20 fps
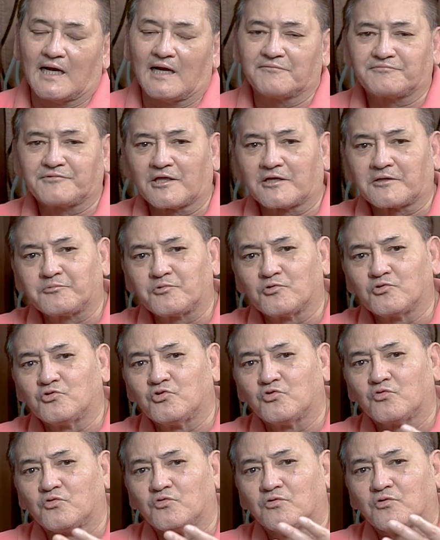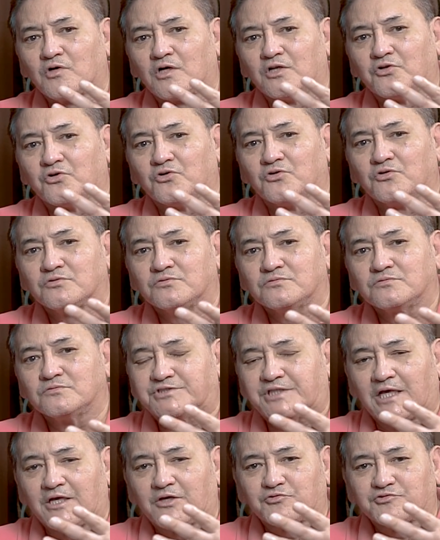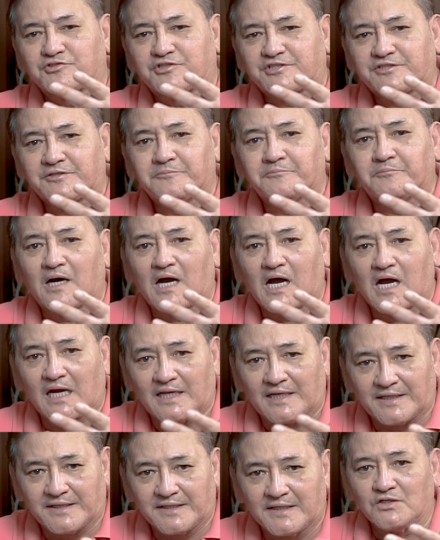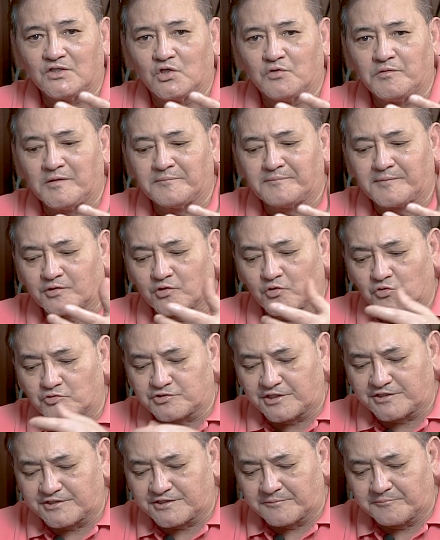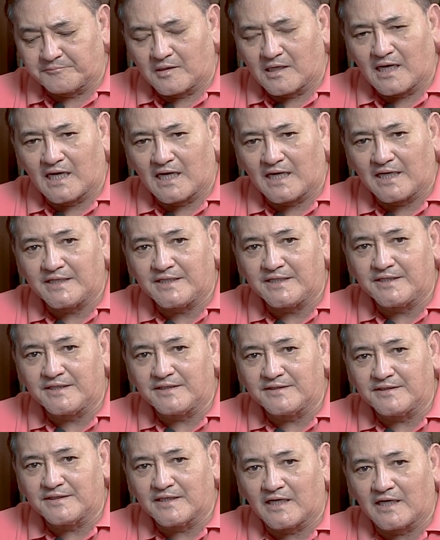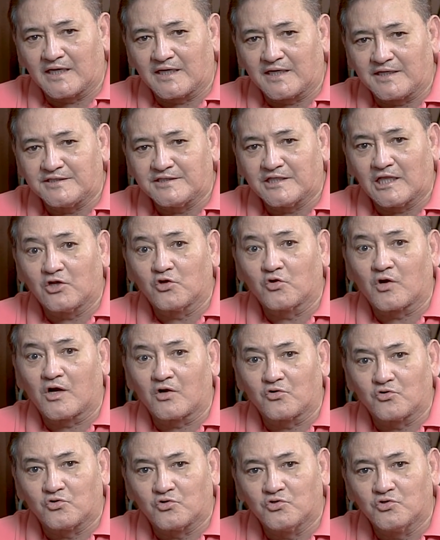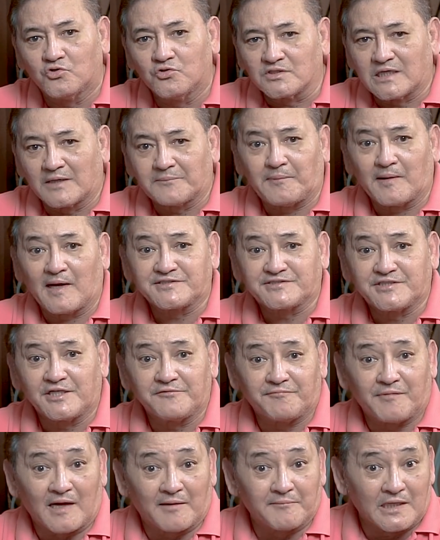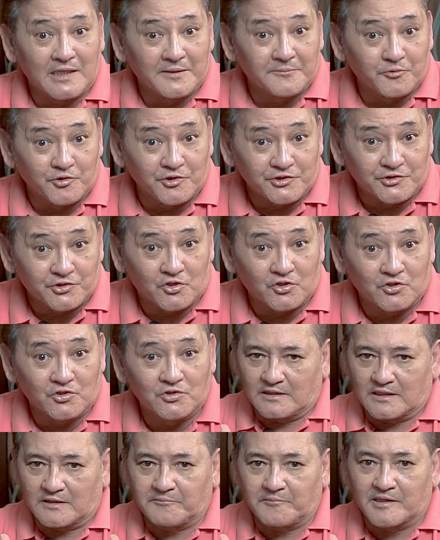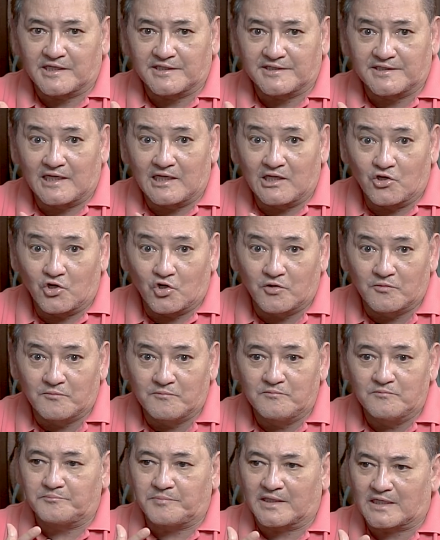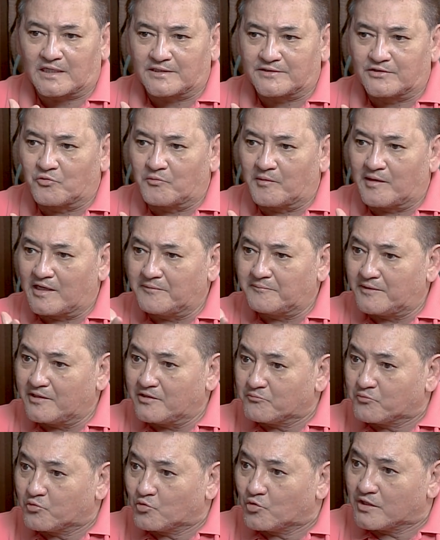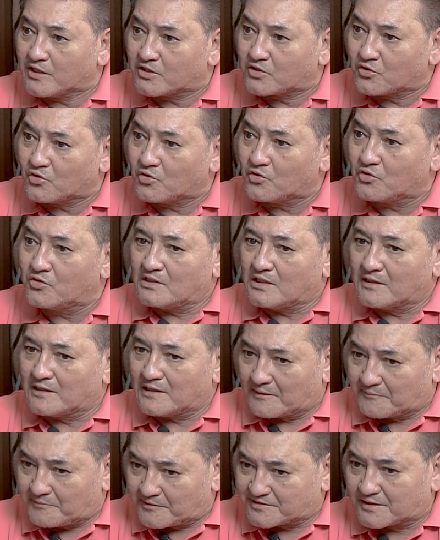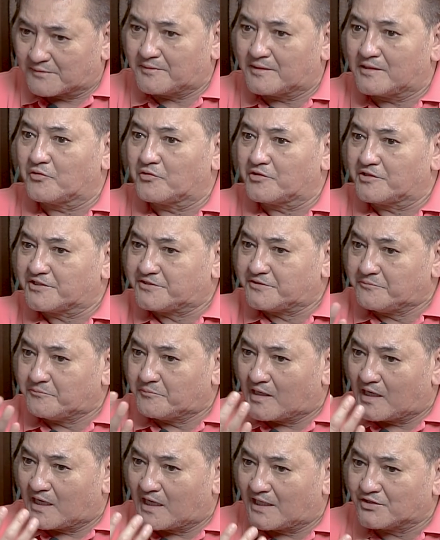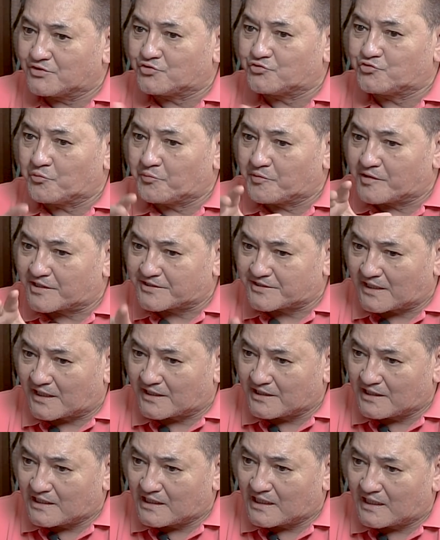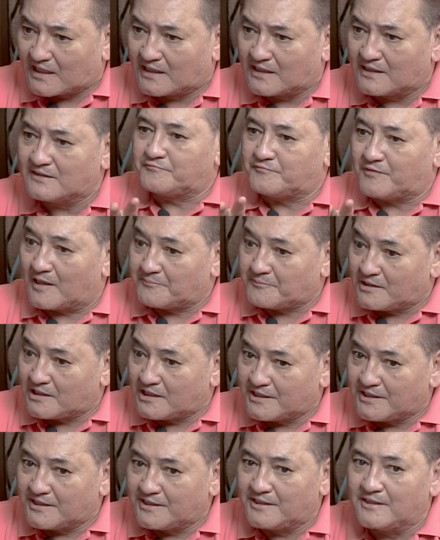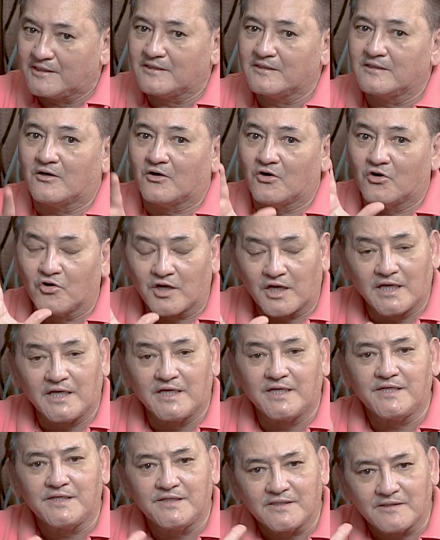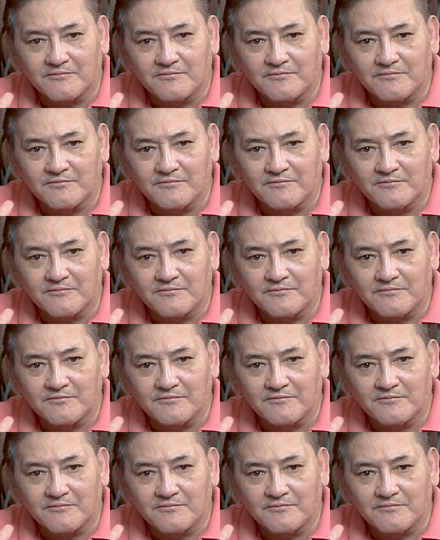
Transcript: After po nung ano, take ko sa simbahan, lumipat ako sa isang bahay na inalok ako. Gapasin family po ito. Nagmagandang loob para daw maiba yung buhay ko. Lalabas naman ako ng simbahan, tumira sa kanila, family. Okay,